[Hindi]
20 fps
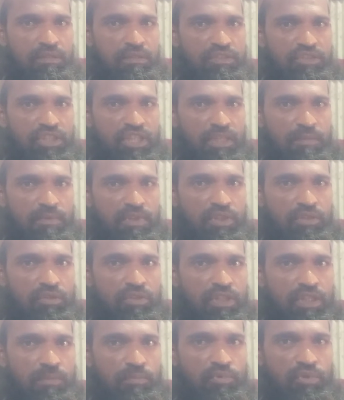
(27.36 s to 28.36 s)
चार महीने
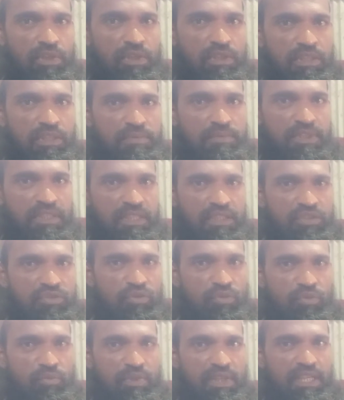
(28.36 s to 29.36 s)
हुए पूरे जब से
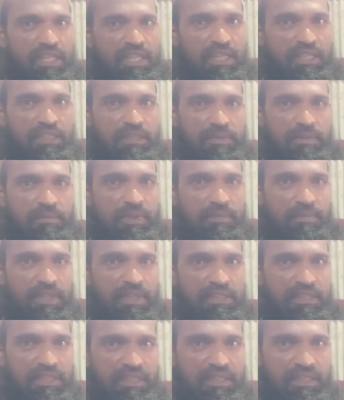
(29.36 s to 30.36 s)
शोरूम गाड़ी आई जब से मेरे पास है